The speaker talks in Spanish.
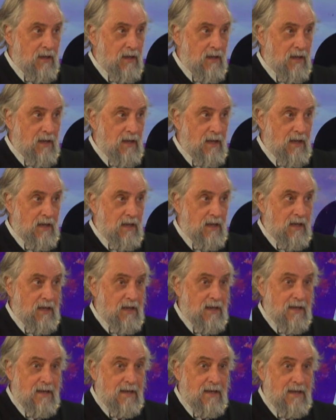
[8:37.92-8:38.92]

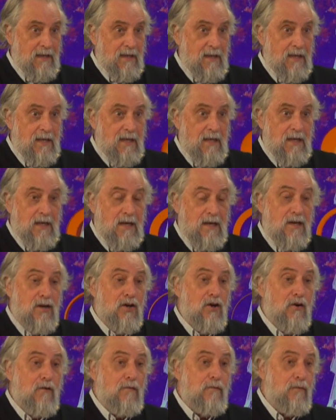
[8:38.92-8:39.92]
y
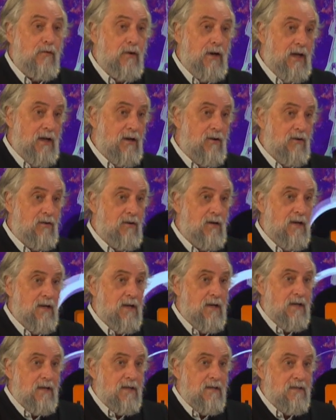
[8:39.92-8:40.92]
no fueron
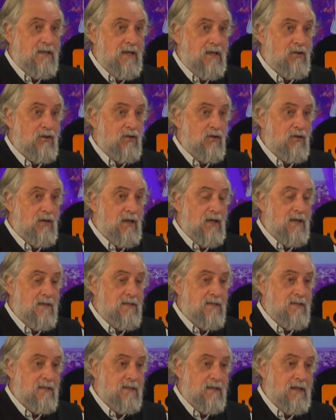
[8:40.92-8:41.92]

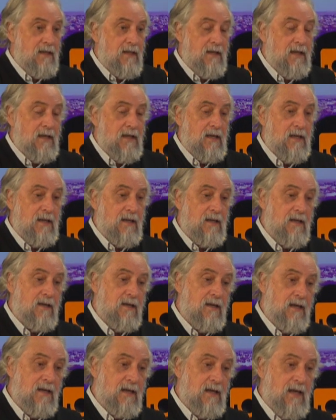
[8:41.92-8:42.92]
sectores
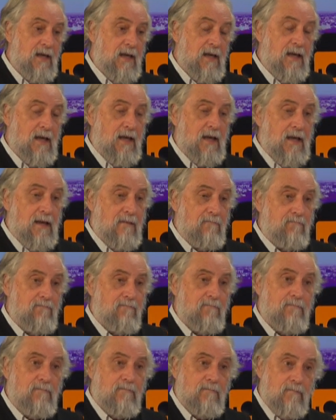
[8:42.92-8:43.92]
que
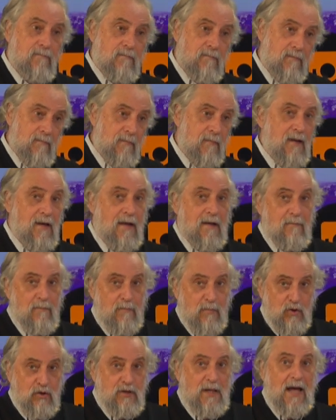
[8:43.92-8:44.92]
mm,
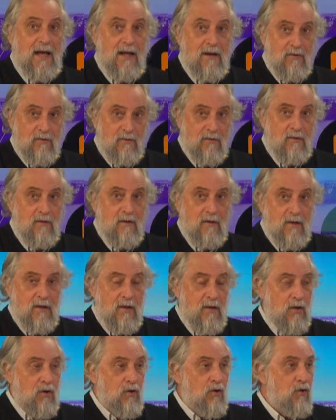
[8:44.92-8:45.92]
votaron
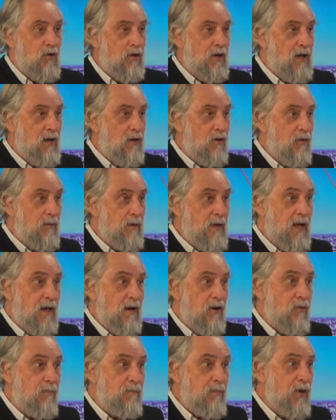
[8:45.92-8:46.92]
con el
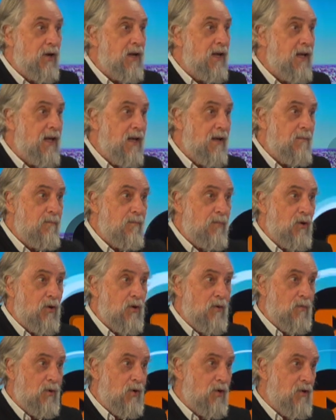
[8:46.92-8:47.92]
gobierno, por
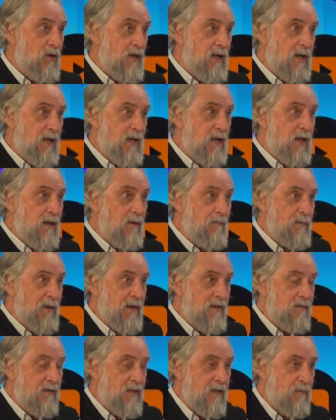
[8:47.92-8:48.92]
ejemplo, el bloque que
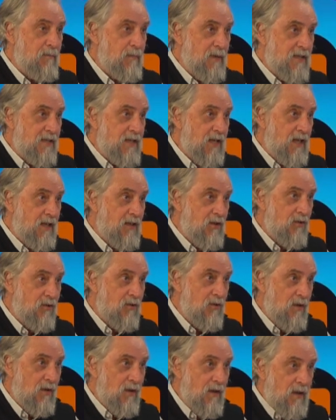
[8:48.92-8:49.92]
preside
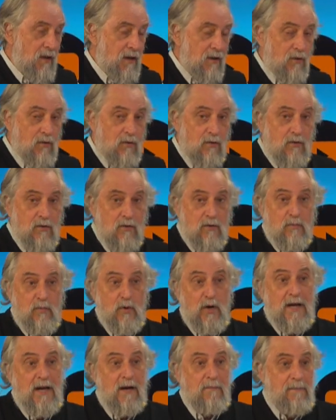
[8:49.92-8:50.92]
Pichetto, o
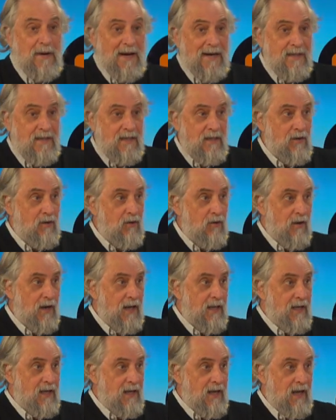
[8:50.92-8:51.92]
buena parte de los
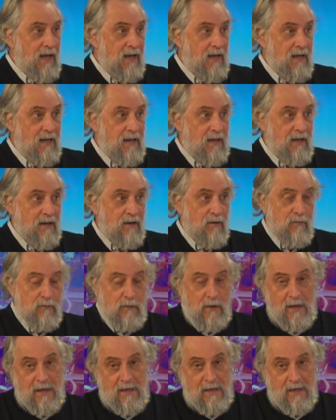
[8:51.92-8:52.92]
radicales, que no
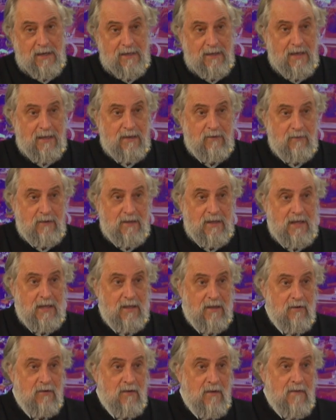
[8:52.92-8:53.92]
fue y está
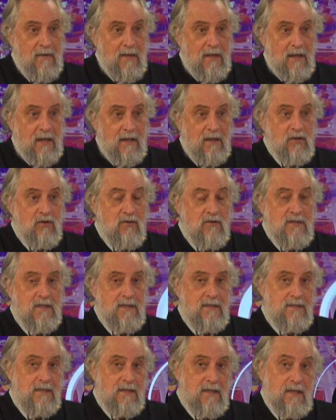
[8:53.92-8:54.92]
dividido.
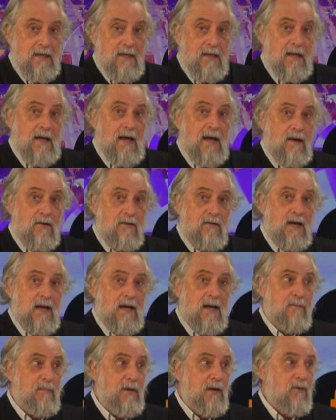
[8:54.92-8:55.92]
Entonces, eh,
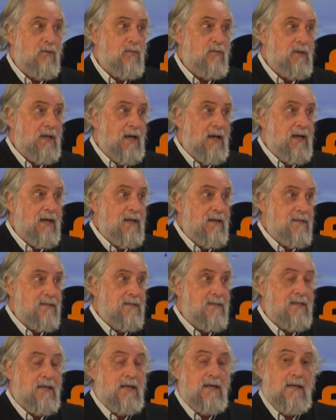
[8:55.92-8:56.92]
ahora la pregunta es
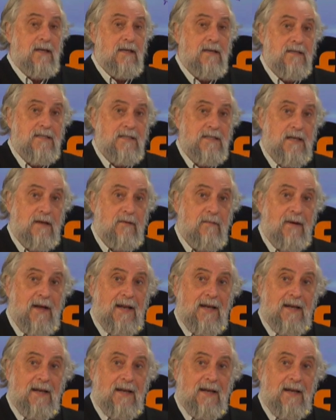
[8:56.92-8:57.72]
si se va a